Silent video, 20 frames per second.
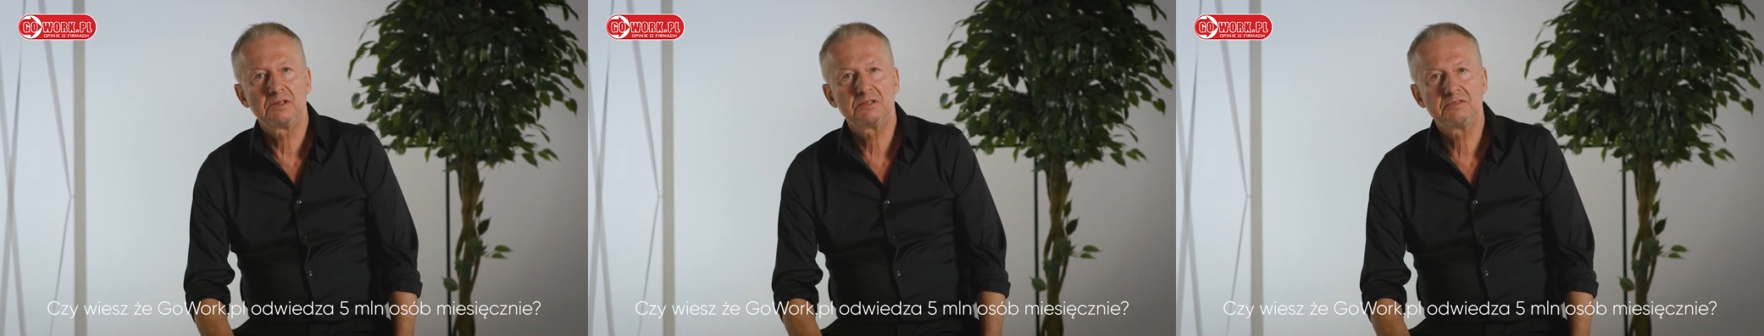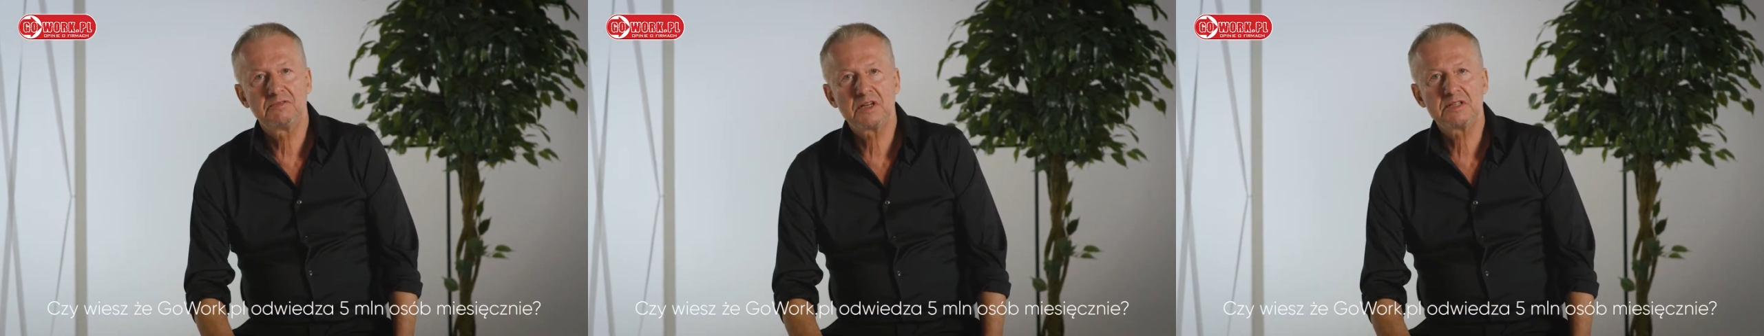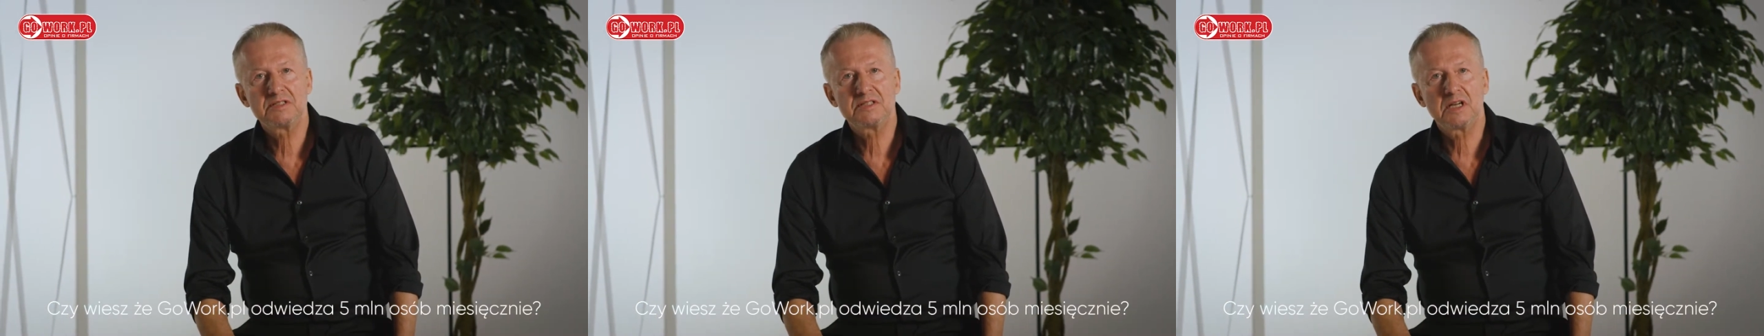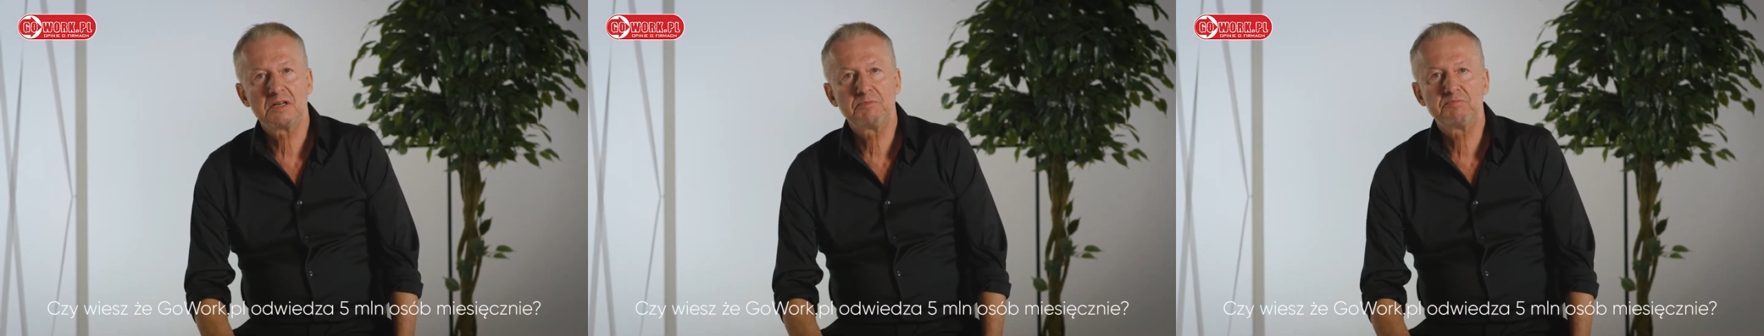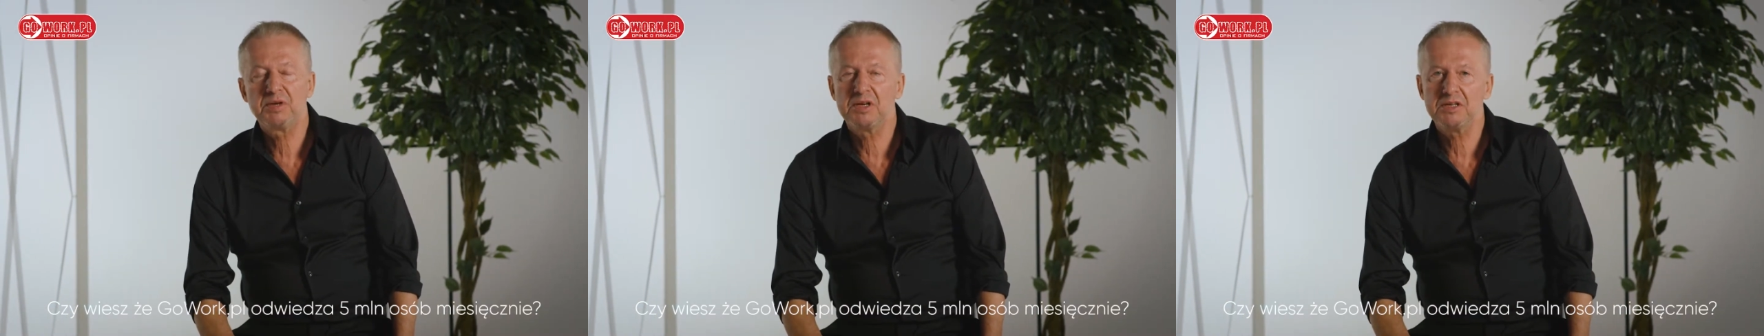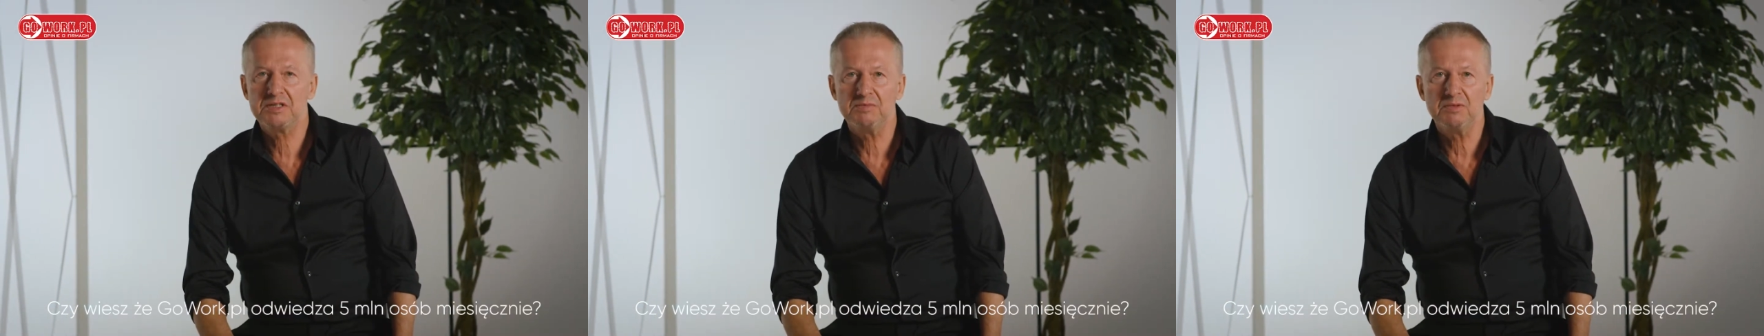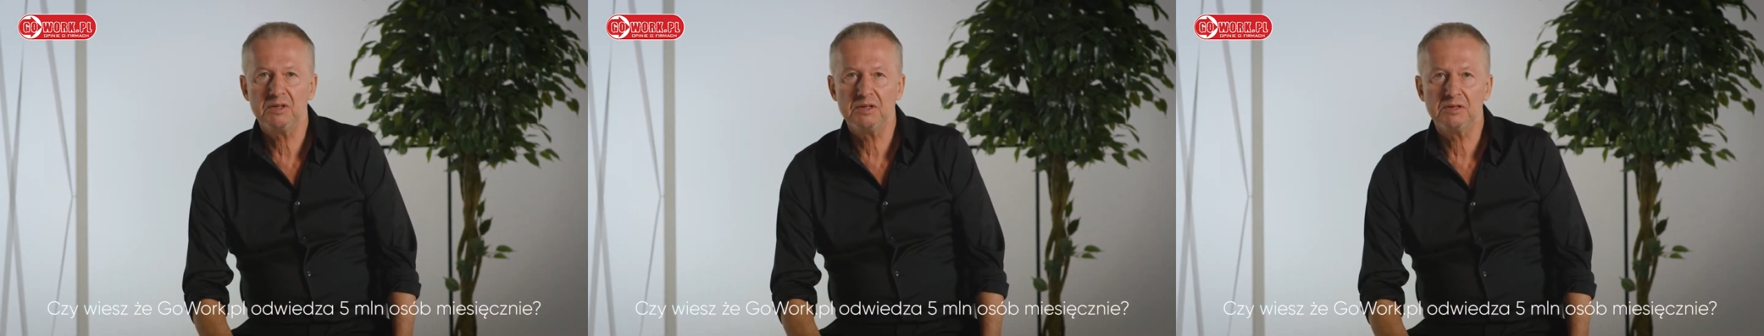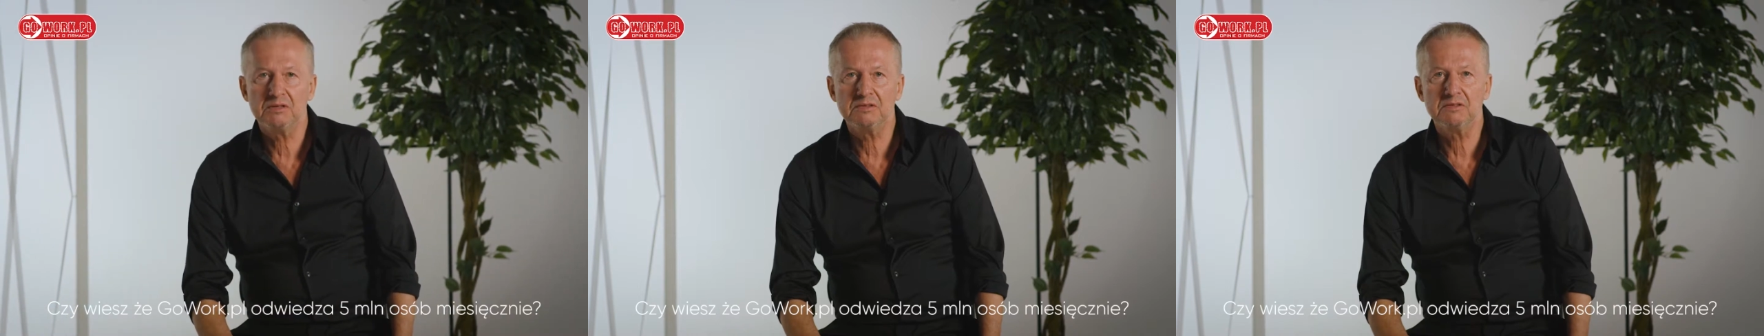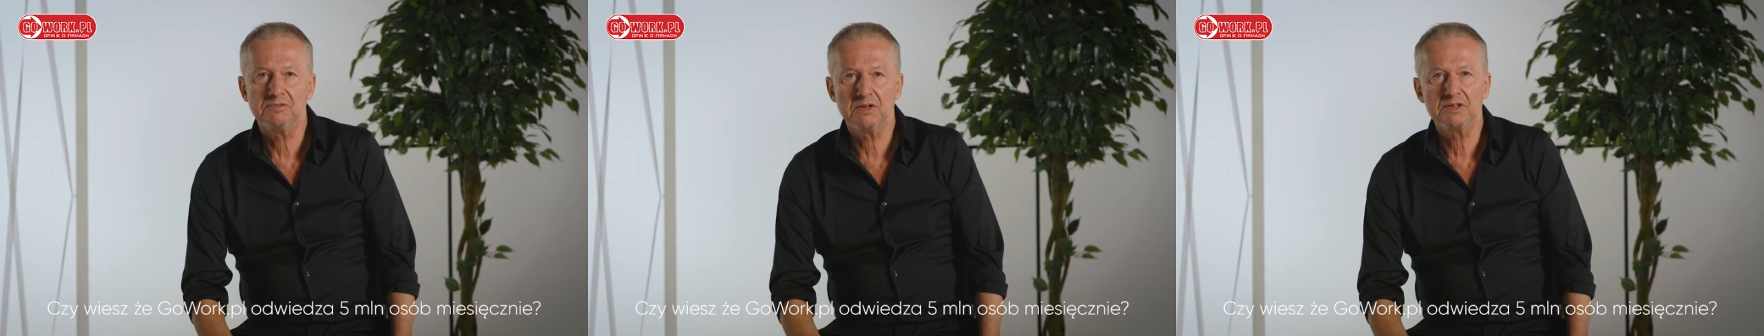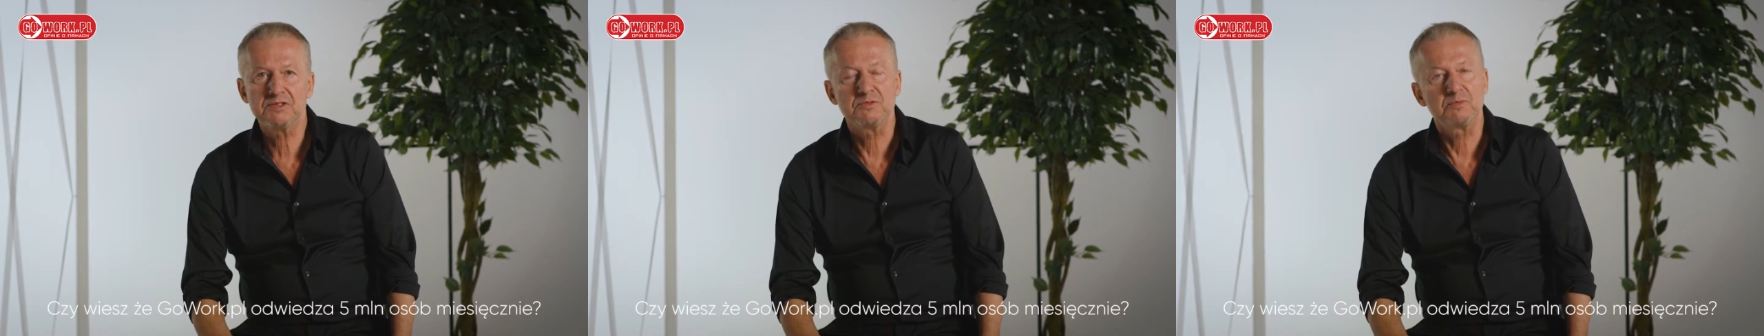odwiedza 5
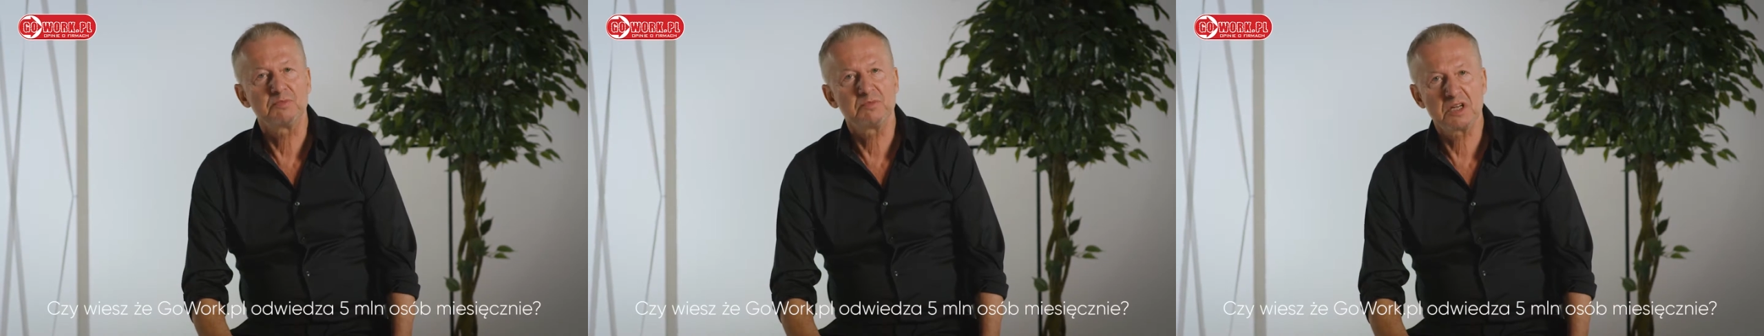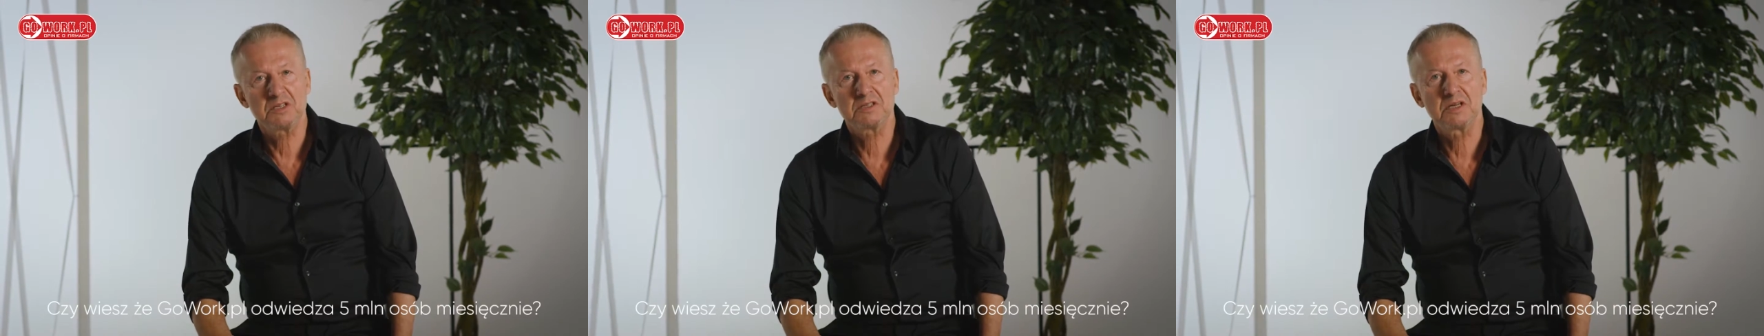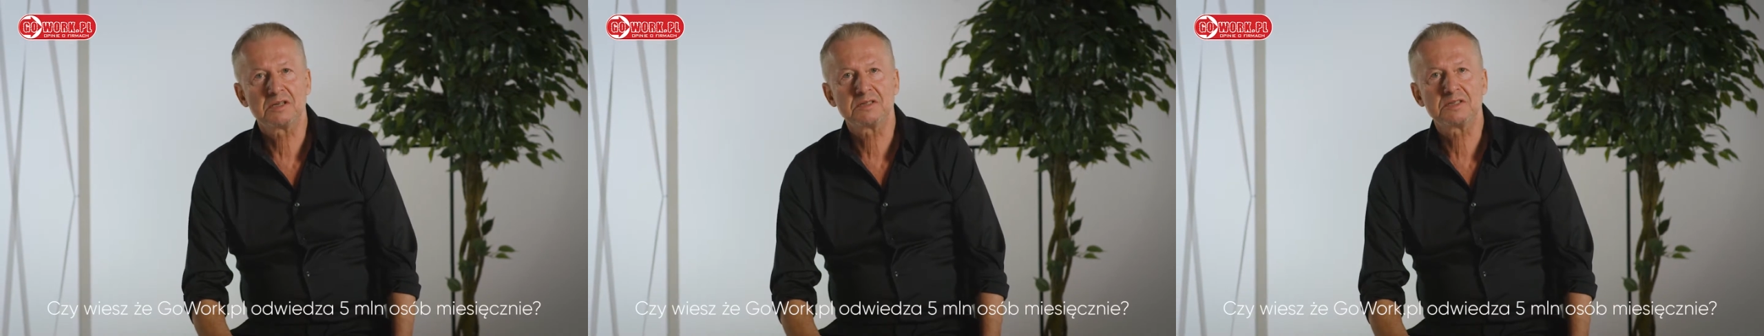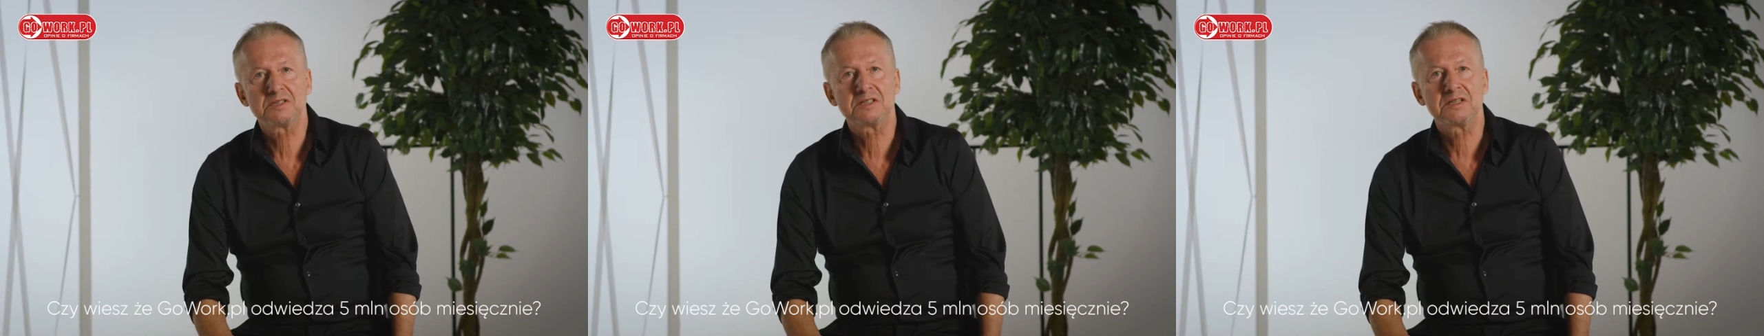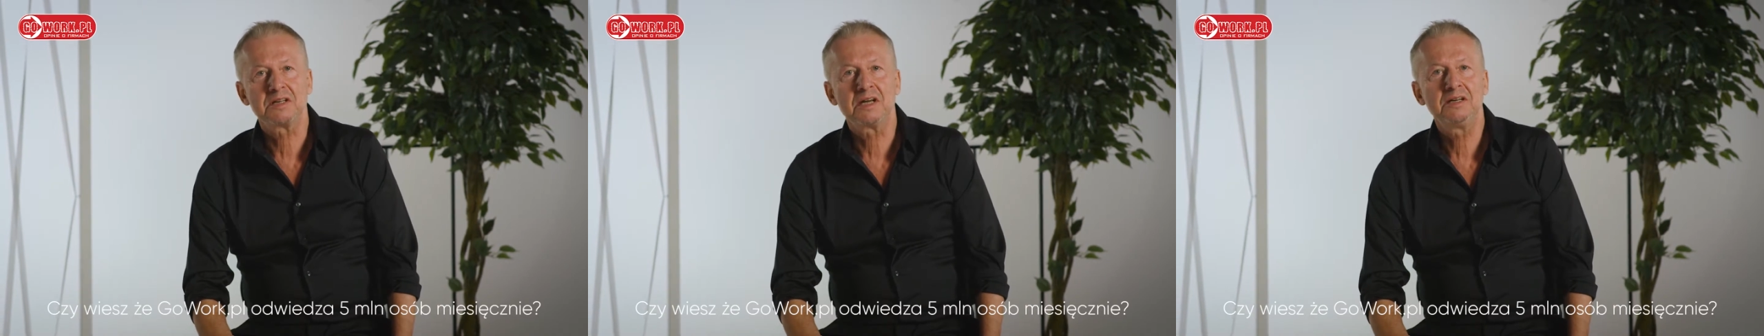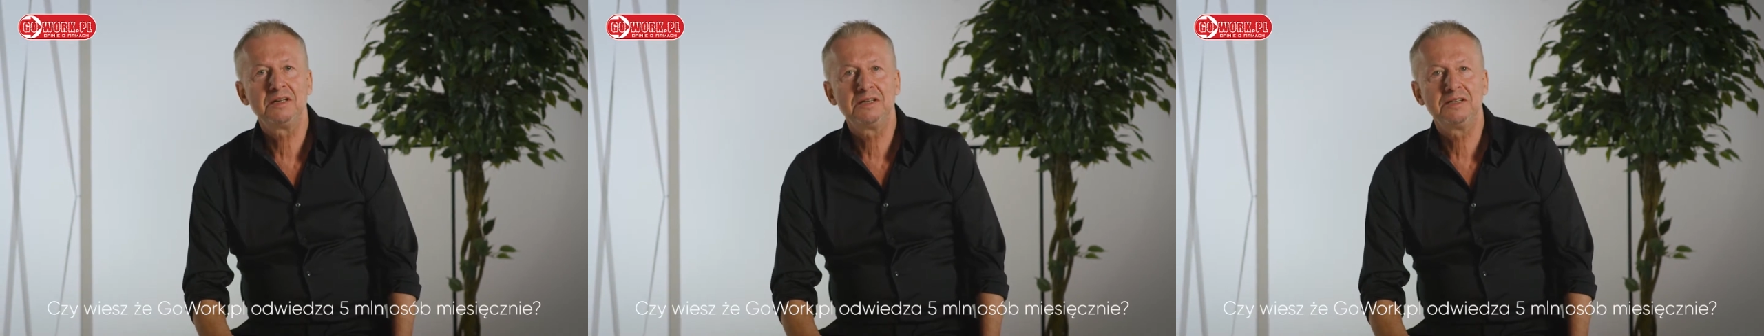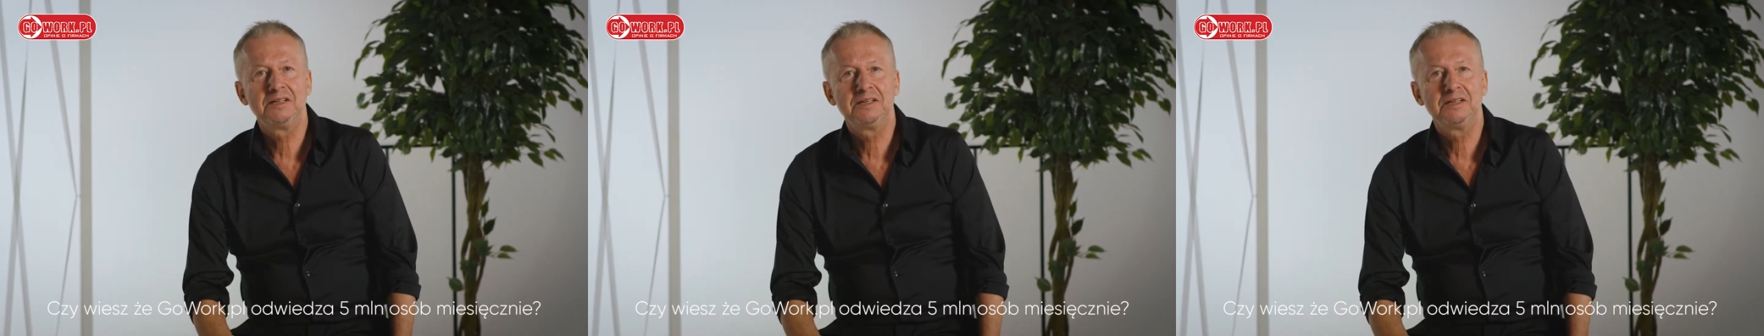milionów osób miesięcznie?